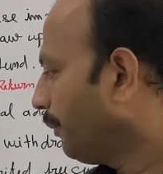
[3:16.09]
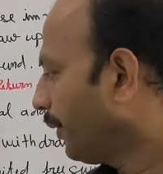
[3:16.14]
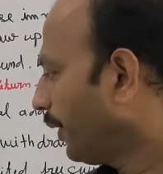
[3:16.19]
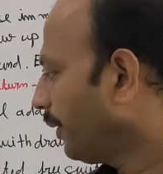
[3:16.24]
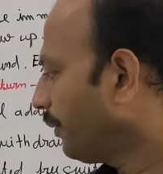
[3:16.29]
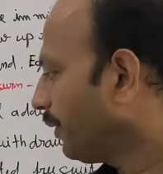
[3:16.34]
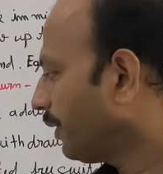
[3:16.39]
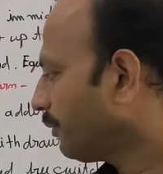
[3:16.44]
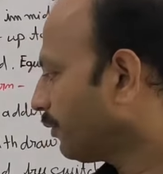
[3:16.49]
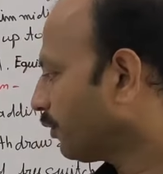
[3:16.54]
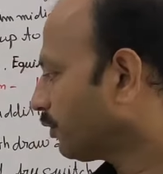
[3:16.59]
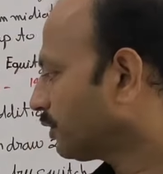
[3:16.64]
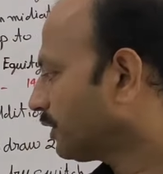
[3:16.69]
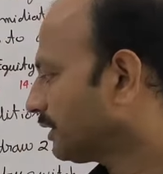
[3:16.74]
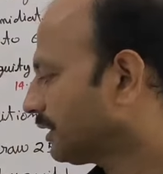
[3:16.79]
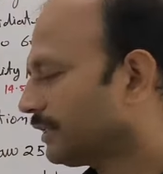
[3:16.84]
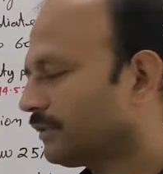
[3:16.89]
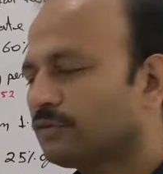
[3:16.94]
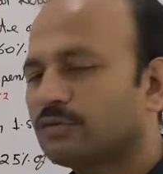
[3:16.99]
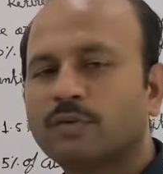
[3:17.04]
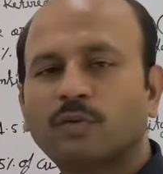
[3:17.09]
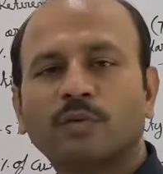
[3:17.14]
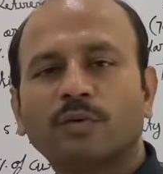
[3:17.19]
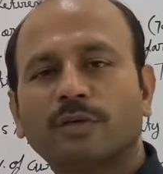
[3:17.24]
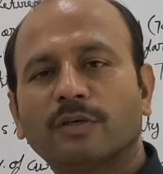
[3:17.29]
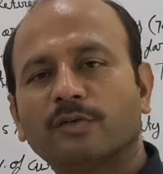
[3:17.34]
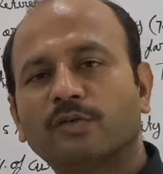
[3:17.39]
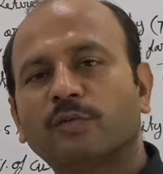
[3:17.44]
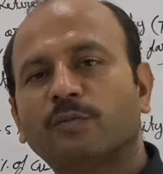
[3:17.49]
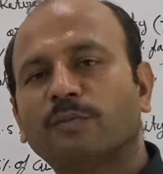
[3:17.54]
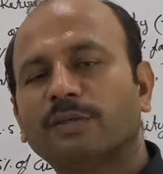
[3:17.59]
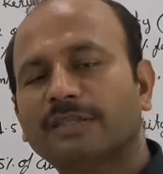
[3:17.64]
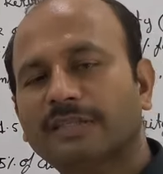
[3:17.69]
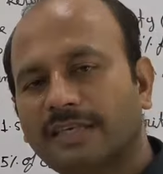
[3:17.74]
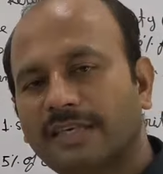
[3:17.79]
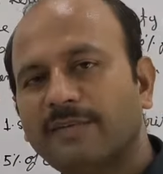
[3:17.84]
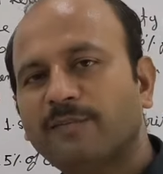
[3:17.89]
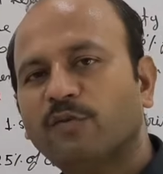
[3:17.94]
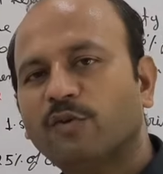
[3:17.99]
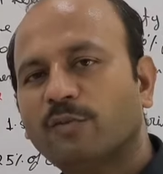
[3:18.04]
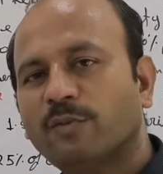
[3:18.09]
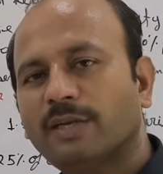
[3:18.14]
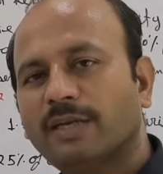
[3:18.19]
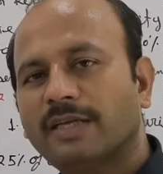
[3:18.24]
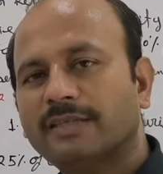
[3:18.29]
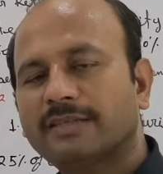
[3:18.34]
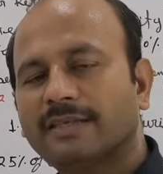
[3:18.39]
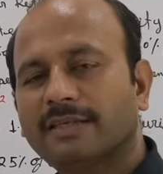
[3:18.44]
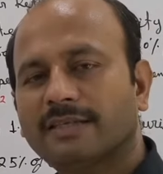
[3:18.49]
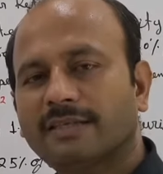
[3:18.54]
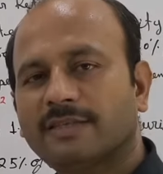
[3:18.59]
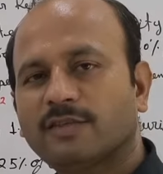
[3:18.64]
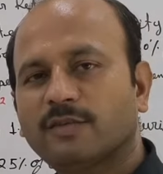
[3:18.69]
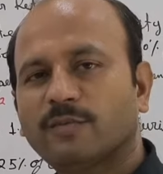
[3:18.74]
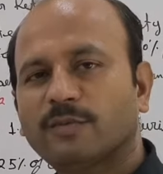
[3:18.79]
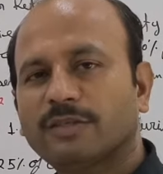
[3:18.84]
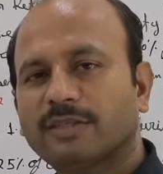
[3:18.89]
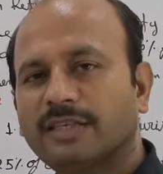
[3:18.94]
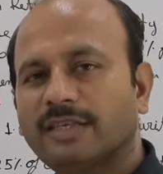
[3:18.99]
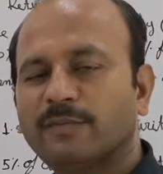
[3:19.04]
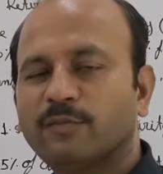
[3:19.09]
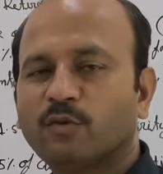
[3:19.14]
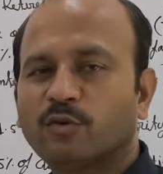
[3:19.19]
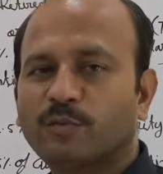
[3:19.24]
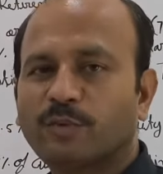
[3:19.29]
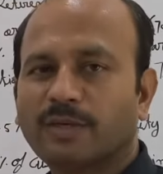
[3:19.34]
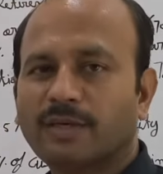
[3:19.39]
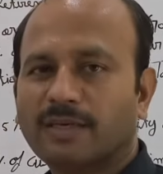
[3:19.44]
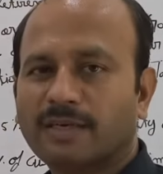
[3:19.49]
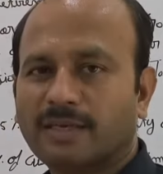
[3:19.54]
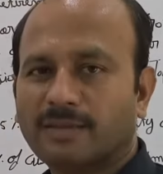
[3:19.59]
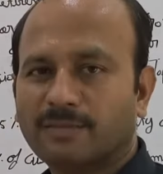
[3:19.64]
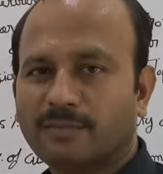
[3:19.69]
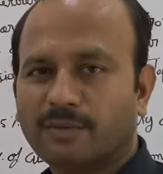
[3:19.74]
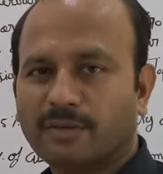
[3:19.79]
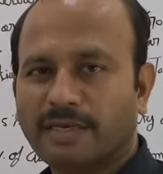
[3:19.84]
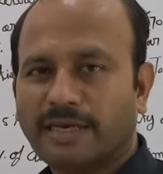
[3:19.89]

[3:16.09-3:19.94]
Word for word: प्रीमियम और जैसे कुछ लोग जो मंथली मोड में लेना चाहते हैं तो मंथली मोड में अगर आप